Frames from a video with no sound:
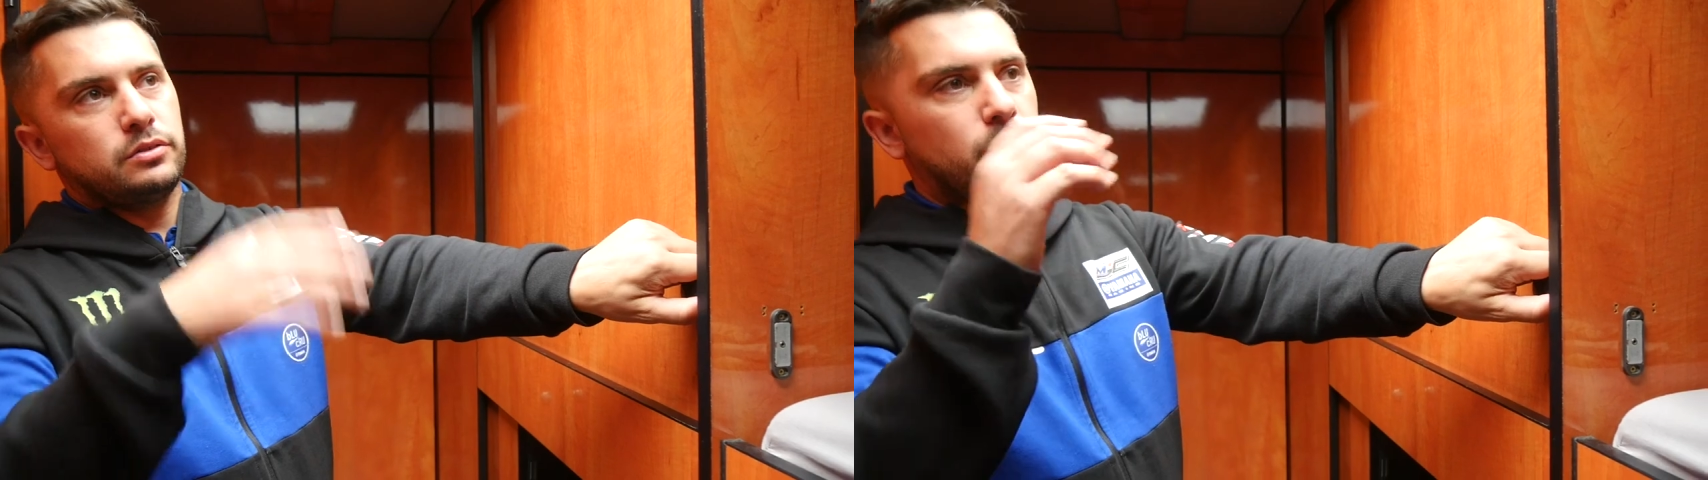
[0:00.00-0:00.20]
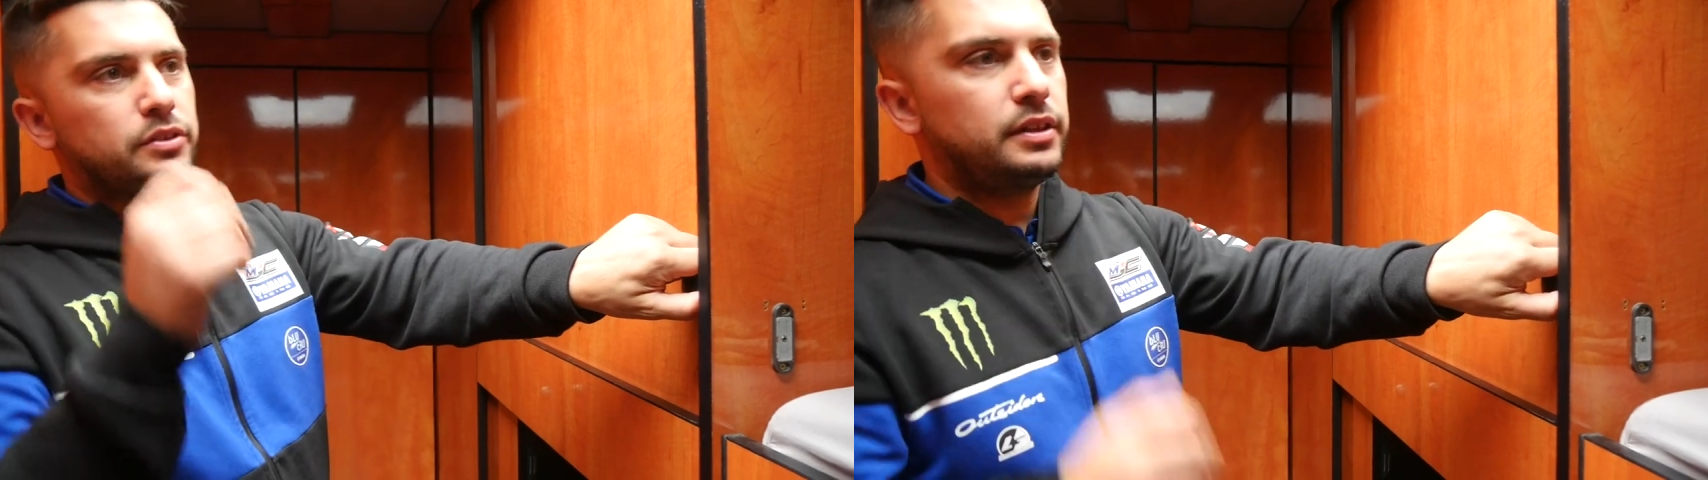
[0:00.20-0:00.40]

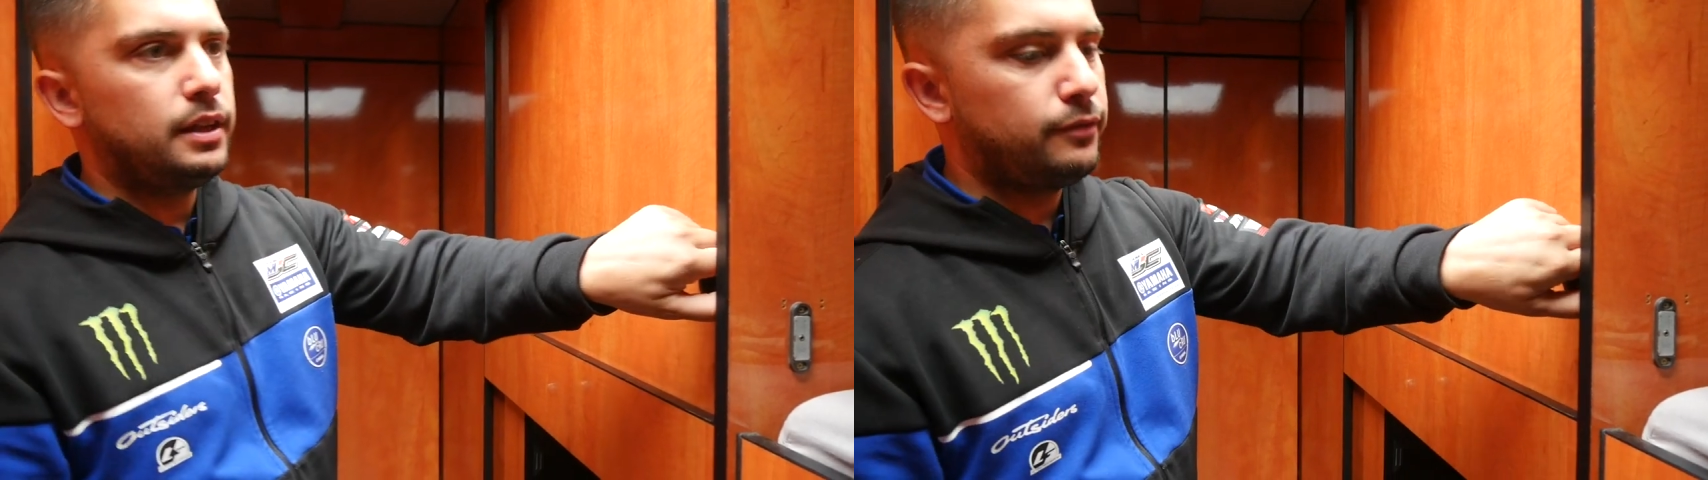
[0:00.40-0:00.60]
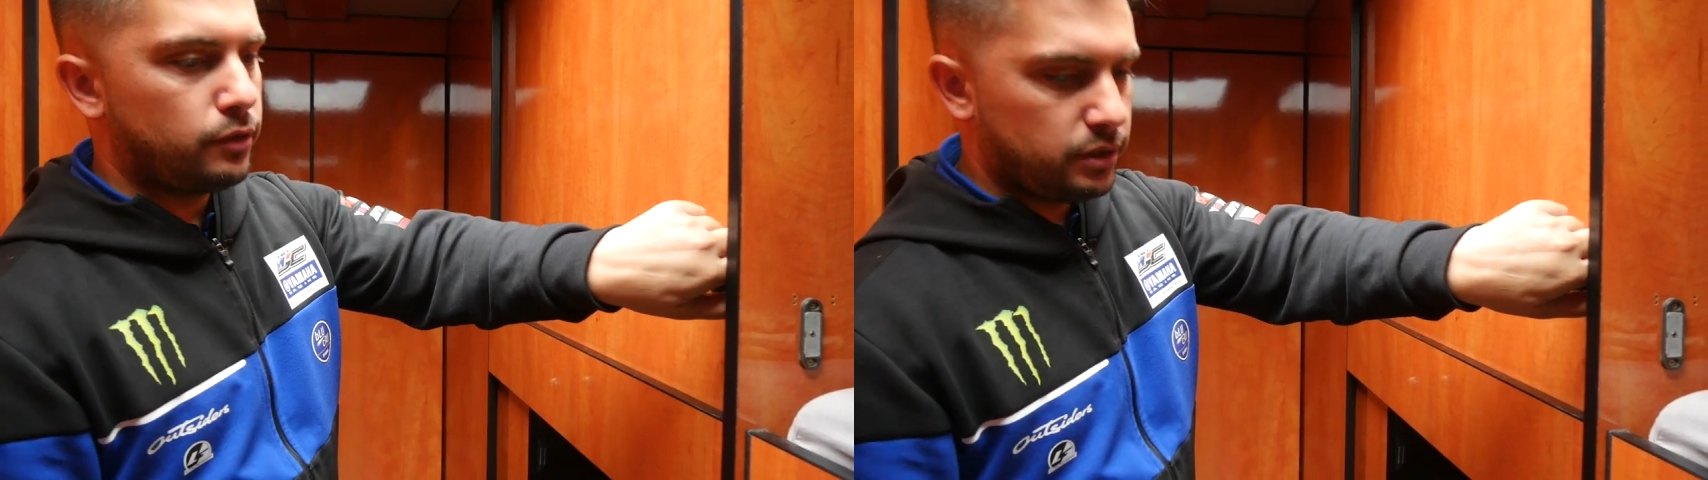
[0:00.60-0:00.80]
ont leur
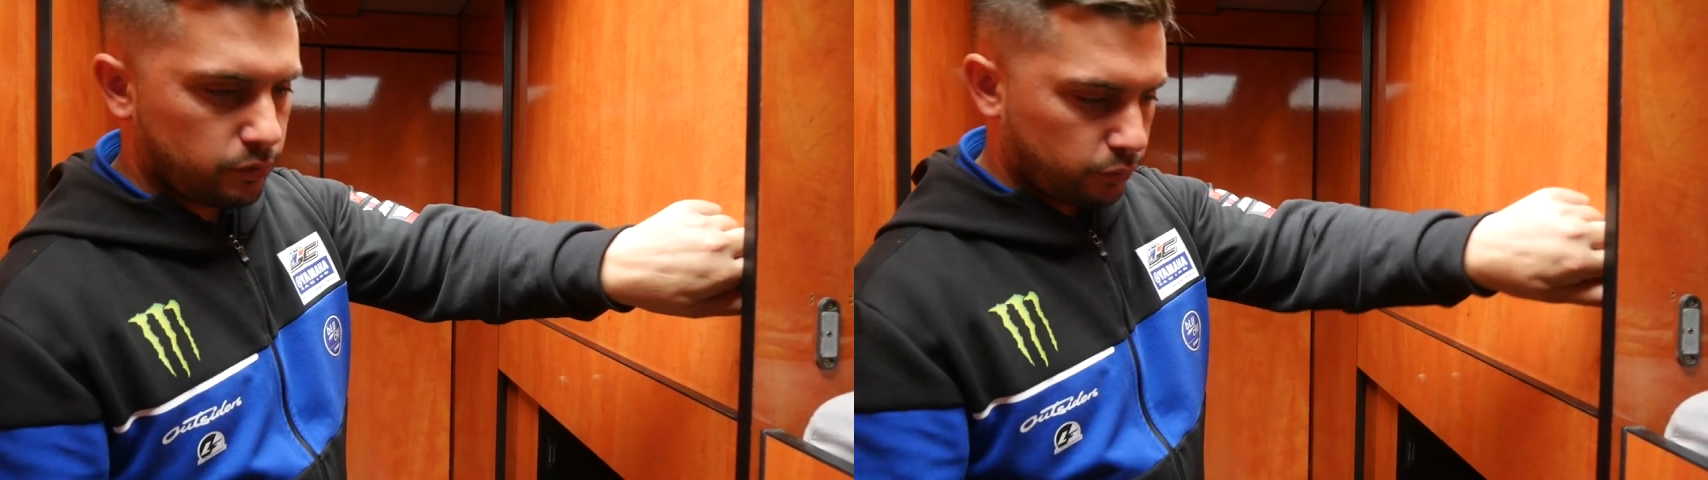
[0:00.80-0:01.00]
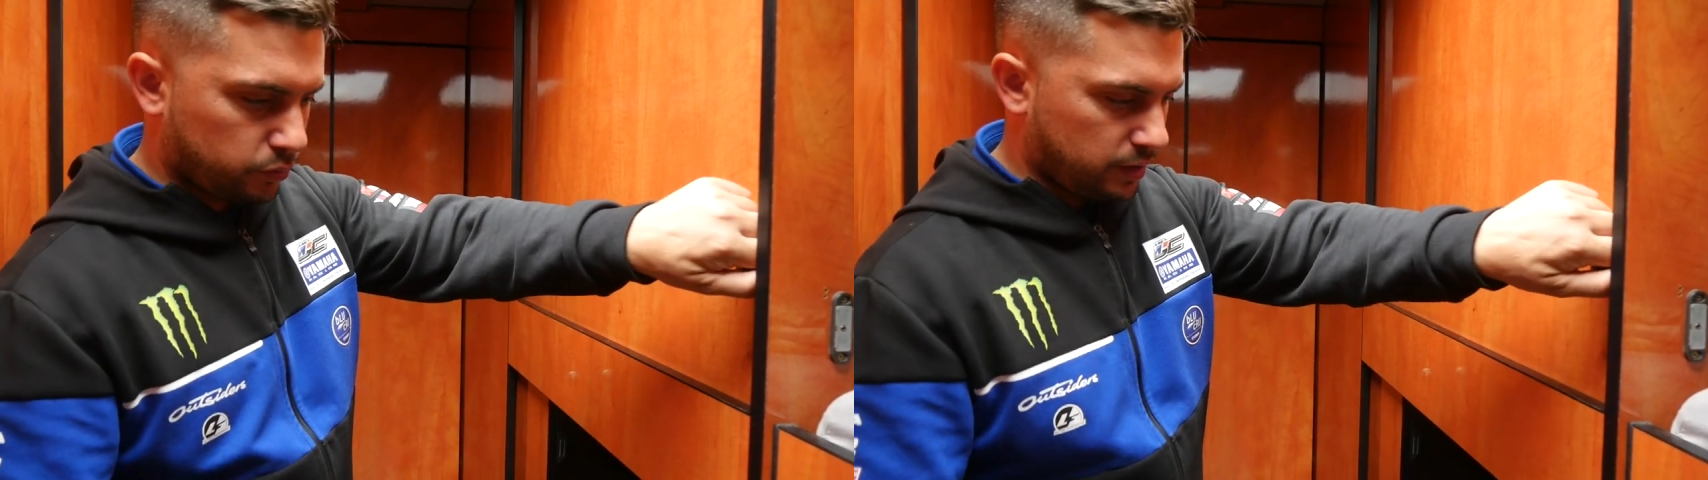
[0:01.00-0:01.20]
téléphone, ils
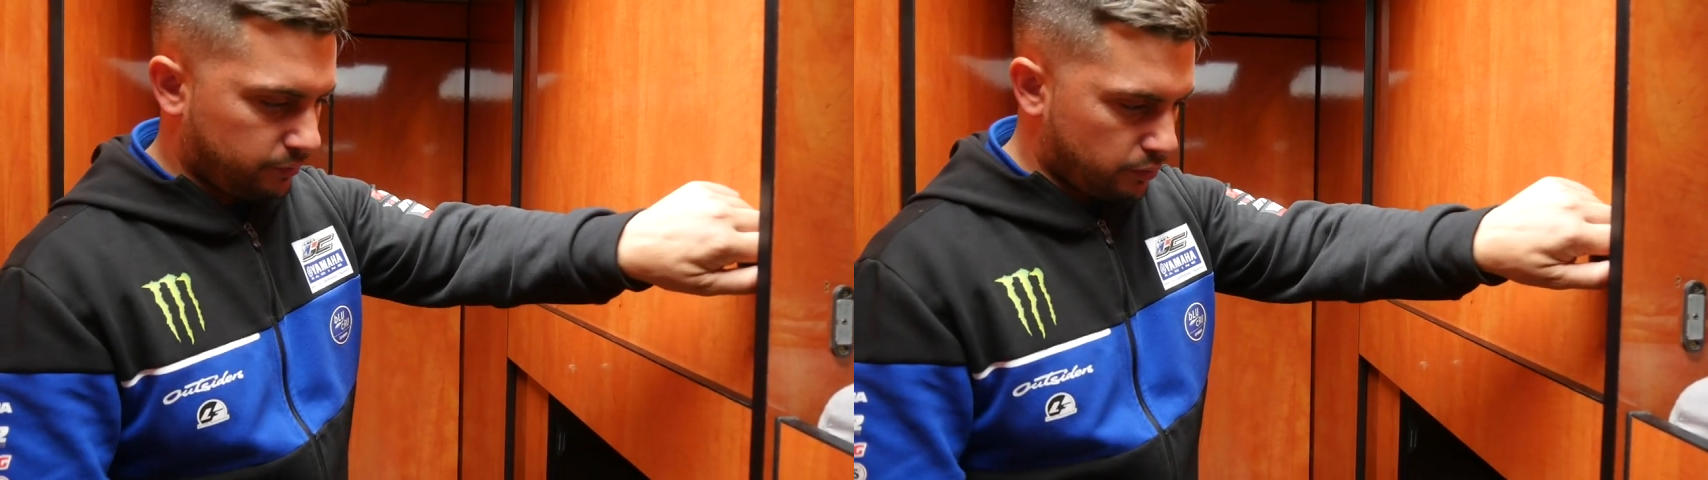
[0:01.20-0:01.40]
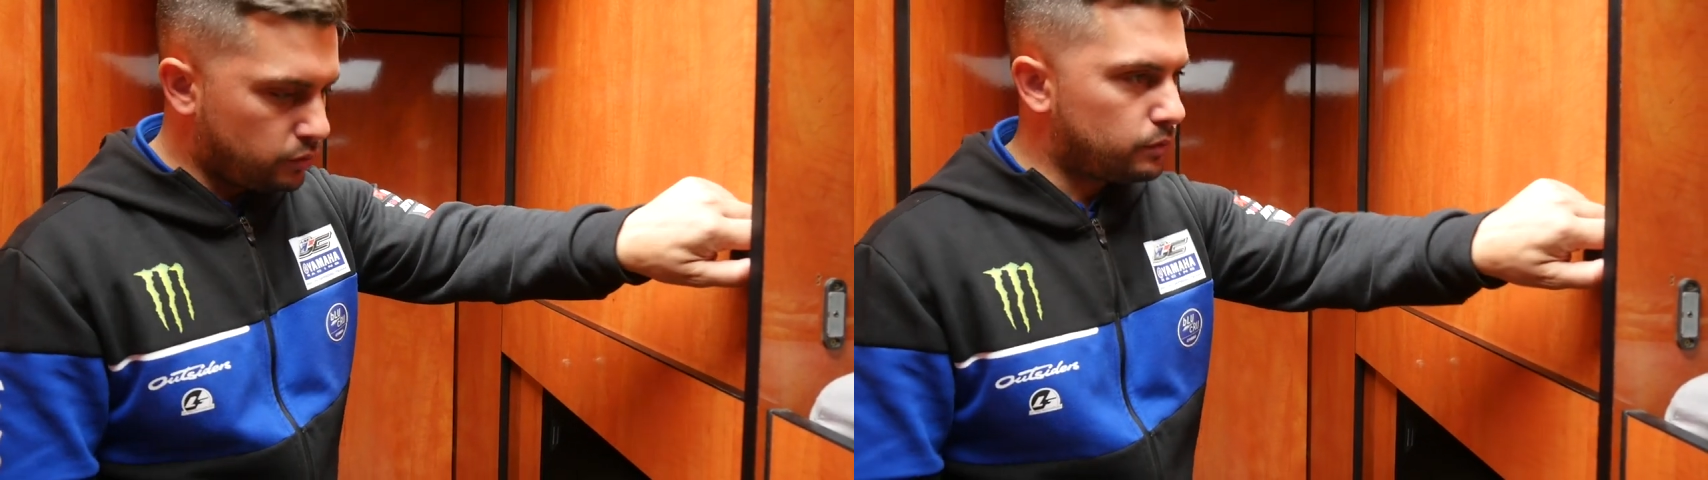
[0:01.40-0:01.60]
ont tout ce qu'il
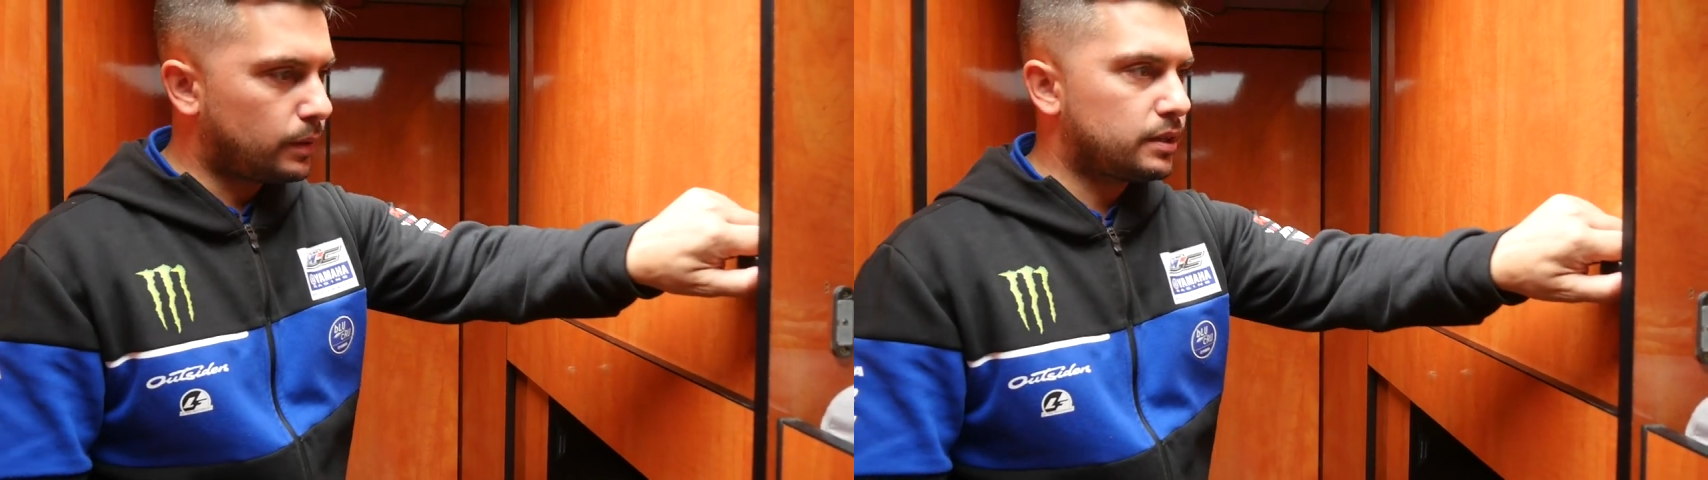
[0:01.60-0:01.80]
faut.